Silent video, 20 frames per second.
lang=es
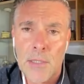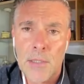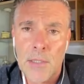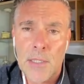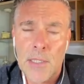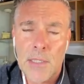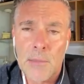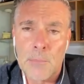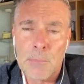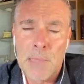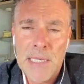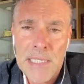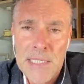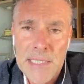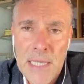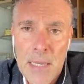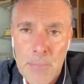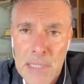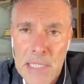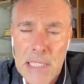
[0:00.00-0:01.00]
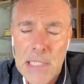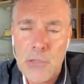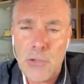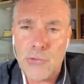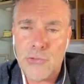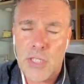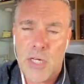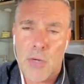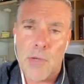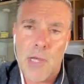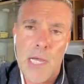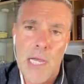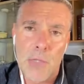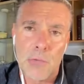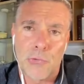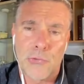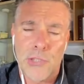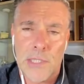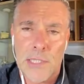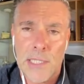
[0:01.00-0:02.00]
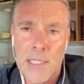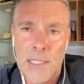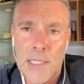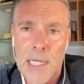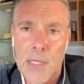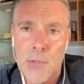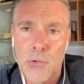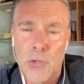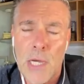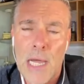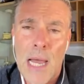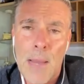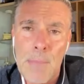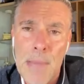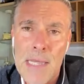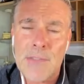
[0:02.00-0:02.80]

Eh, venid a mí los trabajados y cargados.